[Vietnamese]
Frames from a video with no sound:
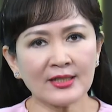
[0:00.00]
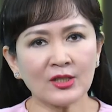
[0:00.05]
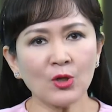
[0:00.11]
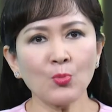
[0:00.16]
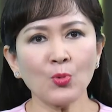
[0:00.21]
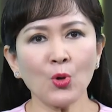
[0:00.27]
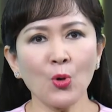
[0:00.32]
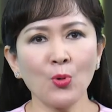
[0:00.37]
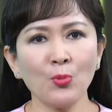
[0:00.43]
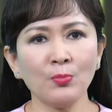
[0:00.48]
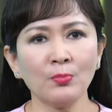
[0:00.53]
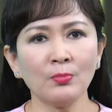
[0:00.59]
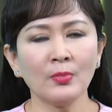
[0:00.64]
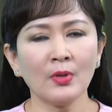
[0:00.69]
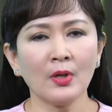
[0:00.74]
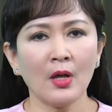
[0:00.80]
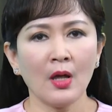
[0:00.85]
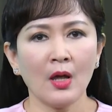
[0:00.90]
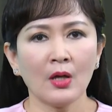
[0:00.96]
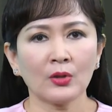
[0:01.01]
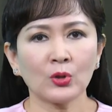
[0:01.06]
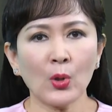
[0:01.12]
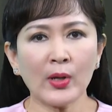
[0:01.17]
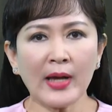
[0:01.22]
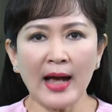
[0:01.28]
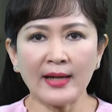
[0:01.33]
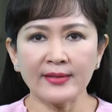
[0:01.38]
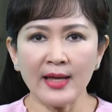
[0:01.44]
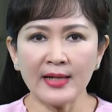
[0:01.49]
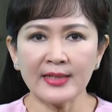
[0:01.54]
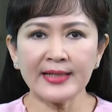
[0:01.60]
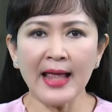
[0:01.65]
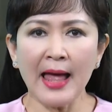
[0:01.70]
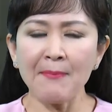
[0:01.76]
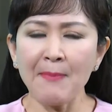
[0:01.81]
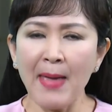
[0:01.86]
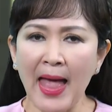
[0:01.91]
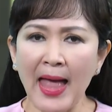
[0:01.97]
Càng sống cùng, tôi càng
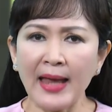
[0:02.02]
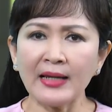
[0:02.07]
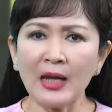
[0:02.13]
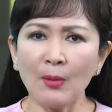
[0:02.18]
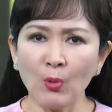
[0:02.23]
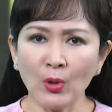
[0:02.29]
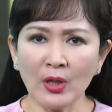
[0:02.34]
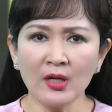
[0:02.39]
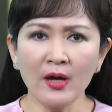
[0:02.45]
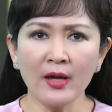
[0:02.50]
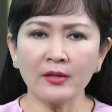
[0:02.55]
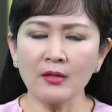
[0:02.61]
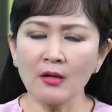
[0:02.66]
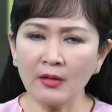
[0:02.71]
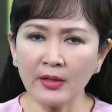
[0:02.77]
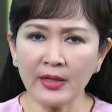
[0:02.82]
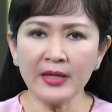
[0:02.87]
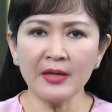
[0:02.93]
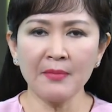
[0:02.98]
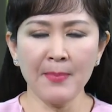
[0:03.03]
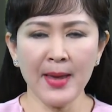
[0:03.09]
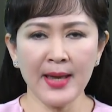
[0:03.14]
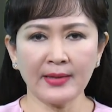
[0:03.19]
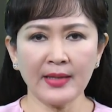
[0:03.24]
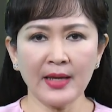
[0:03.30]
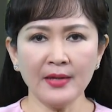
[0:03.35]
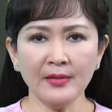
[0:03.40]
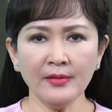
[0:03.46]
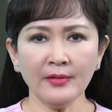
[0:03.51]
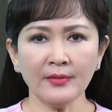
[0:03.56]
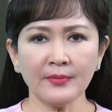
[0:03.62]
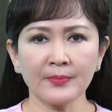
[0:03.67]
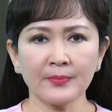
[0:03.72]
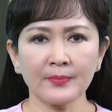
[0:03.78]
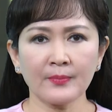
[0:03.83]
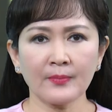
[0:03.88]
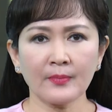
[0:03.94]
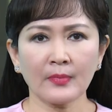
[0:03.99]
nhận ra mẹ anh là một người cực kỳ mê tín.
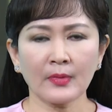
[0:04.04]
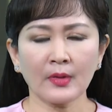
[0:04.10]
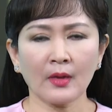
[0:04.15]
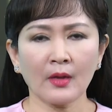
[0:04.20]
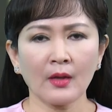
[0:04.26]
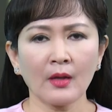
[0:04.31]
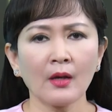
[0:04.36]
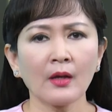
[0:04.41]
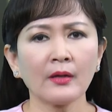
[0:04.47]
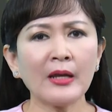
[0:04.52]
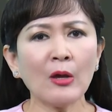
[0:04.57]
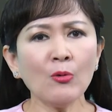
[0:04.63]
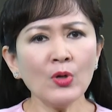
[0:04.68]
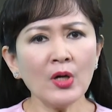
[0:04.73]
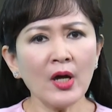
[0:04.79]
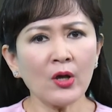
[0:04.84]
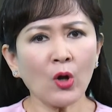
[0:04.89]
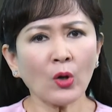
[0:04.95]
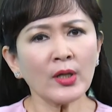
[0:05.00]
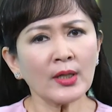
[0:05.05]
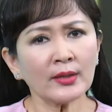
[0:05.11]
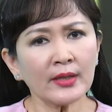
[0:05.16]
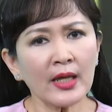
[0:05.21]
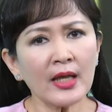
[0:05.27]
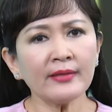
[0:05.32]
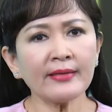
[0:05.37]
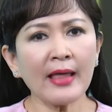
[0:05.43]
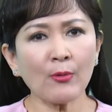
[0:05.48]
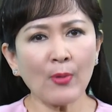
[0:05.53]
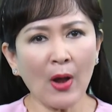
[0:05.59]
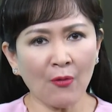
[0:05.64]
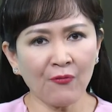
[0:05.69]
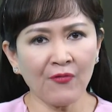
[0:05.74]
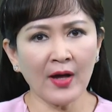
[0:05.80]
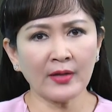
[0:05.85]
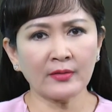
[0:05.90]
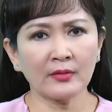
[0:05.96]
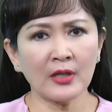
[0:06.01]
Nếu người có đức tin theo
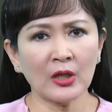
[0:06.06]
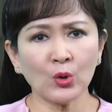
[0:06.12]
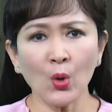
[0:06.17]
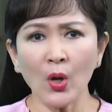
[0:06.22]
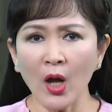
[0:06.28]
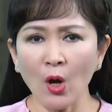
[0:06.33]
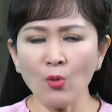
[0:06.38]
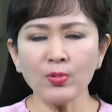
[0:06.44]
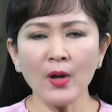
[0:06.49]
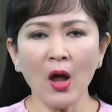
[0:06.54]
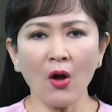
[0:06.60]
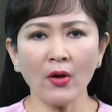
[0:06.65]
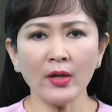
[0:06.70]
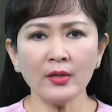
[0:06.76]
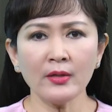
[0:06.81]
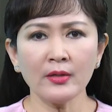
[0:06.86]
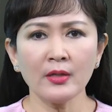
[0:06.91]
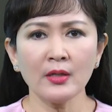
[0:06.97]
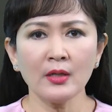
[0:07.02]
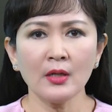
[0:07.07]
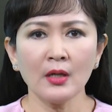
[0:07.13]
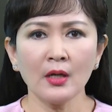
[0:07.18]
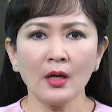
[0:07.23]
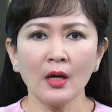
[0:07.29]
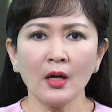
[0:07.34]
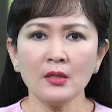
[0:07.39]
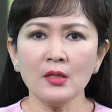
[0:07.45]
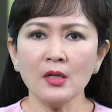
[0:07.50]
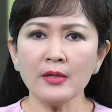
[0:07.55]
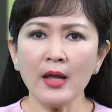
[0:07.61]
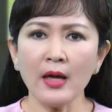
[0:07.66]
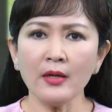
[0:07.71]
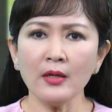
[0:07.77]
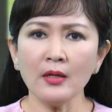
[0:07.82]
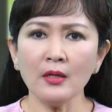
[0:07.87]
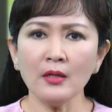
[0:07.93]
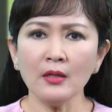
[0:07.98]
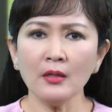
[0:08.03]
đạo Phật thì tôi không nói,
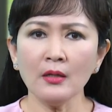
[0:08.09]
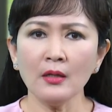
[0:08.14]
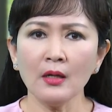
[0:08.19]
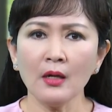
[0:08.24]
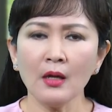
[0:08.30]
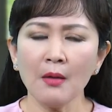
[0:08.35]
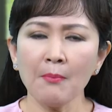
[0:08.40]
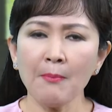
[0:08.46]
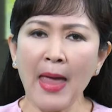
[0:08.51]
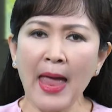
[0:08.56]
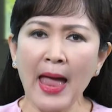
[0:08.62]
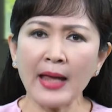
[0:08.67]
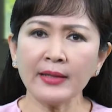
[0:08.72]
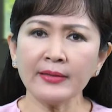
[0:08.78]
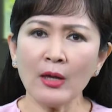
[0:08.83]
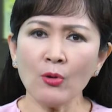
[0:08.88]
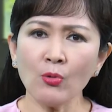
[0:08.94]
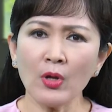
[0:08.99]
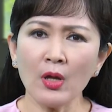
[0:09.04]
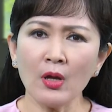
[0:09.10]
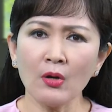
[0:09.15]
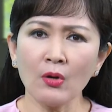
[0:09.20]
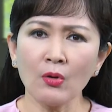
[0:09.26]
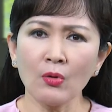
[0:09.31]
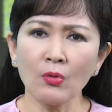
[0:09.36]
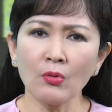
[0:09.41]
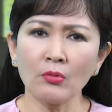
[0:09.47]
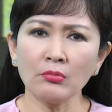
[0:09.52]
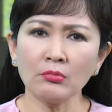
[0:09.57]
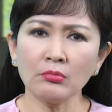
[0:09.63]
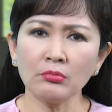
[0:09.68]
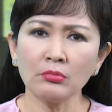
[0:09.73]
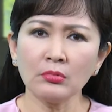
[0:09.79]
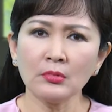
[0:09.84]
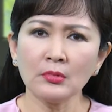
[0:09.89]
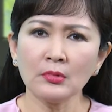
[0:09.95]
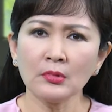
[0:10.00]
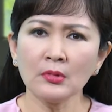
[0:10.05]
nhưng đây mẹ anh theo kiểu
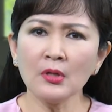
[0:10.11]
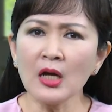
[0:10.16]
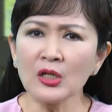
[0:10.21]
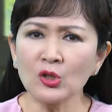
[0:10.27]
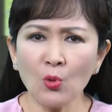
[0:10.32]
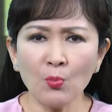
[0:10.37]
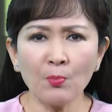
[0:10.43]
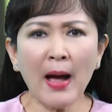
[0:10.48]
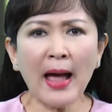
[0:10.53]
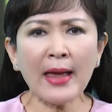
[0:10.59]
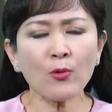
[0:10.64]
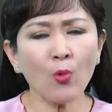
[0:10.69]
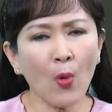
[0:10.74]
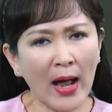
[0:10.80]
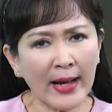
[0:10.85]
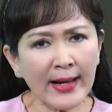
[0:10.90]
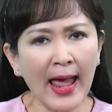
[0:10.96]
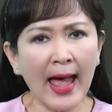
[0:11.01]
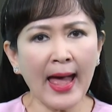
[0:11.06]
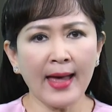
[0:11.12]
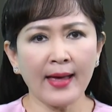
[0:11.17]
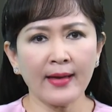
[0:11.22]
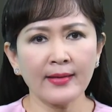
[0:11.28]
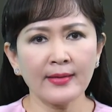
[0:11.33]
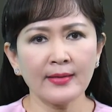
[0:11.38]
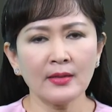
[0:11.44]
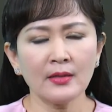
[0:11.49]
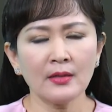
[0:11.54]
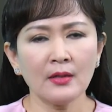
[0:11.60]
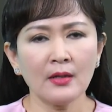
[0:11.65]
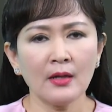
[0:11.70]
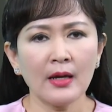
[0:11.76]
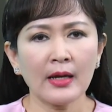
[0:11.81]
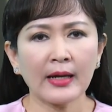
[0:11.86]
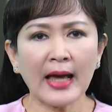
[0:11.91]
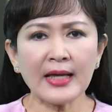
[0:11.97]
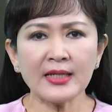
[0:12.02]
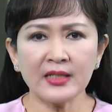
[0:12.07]
người sùng bái quá đà,
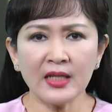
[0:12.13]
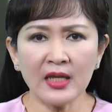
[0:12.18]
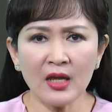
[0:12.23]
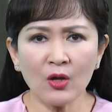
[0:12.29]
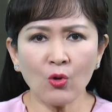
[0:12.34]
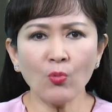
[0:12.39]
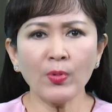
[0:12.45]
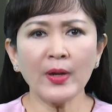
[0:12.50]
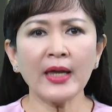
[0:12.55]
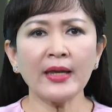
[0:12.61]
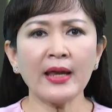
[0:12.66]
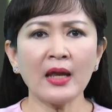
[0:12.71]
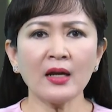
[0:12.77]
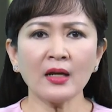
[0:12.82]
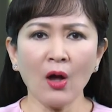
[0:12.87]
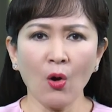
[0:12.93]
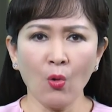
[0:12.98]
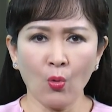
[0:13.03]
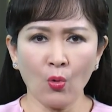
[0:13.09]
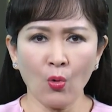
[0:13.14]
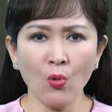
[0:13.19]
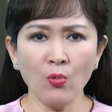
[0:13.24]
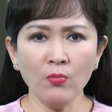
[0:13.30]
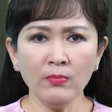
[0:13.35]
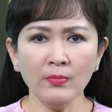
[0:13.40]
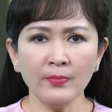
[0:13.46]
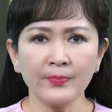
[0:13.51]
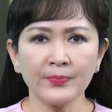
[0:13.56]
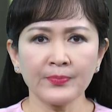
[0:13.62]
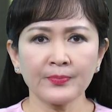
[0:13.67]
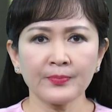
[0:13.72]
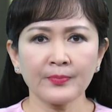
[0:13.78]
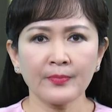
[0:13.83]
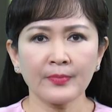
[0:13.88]
cái gì cũng nghĩ đến cầu cúng.